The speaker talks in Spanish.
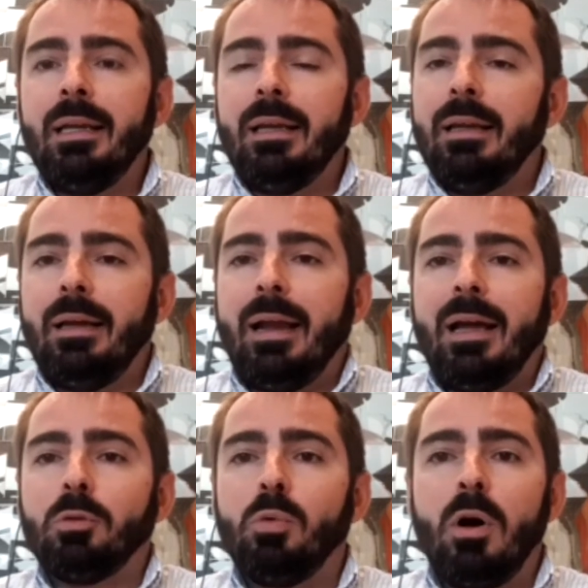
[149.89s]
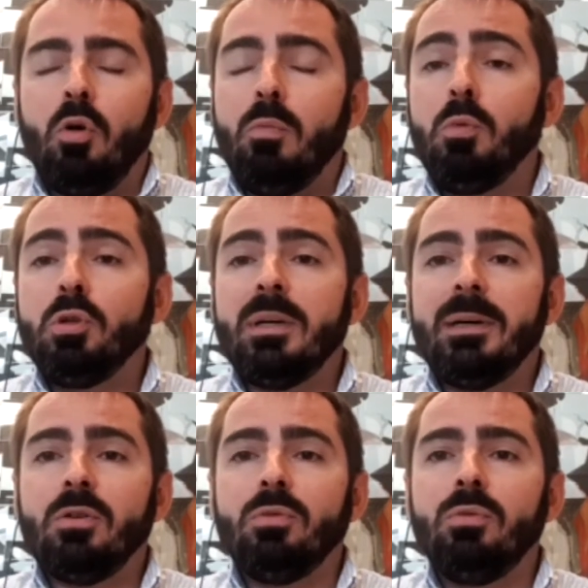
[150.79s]
eh, han actuado con mucha
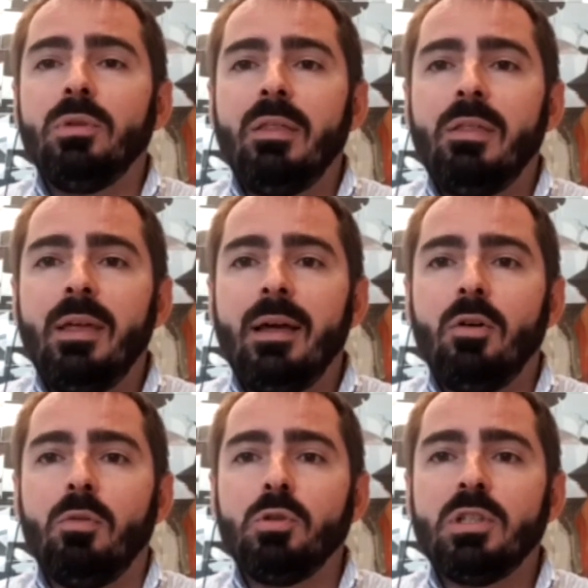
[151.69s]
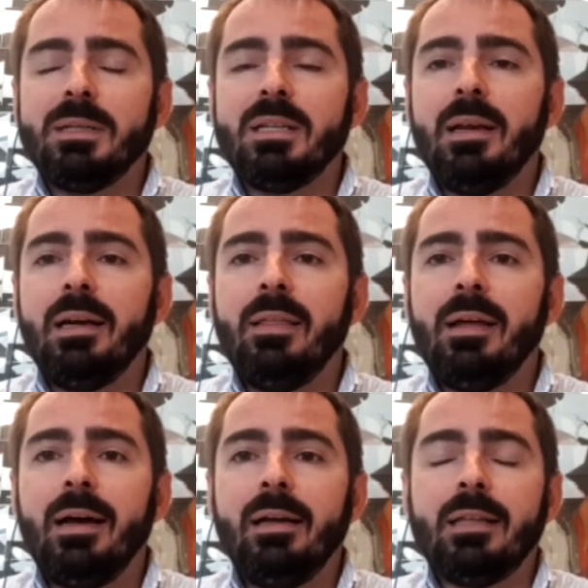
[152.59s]
más contundencia, con mucha más
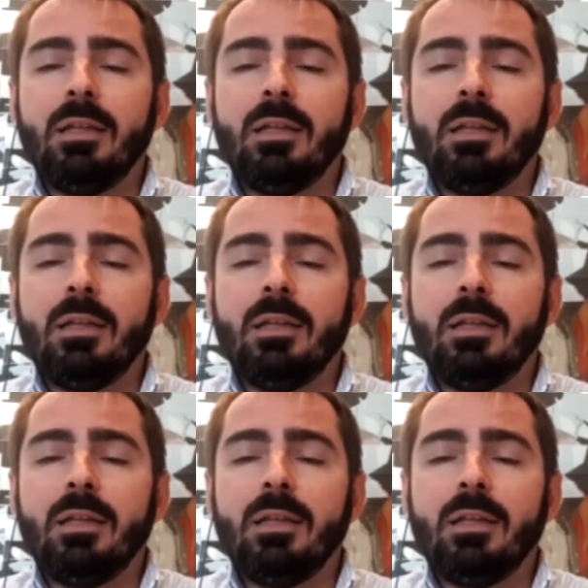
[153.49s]
celeridad,